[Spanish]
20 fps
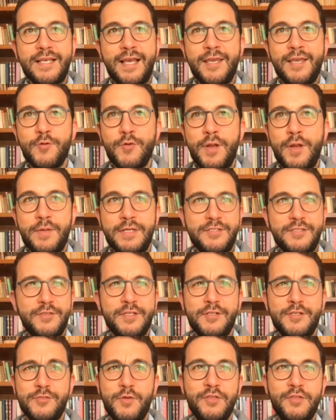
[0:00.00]
hay una versión de
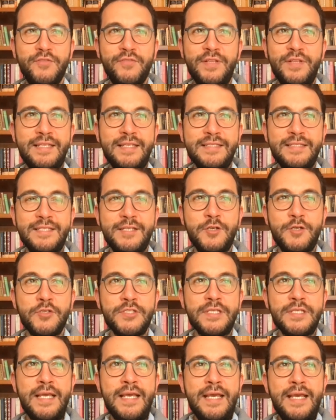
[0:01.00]
los cuatro fantásticos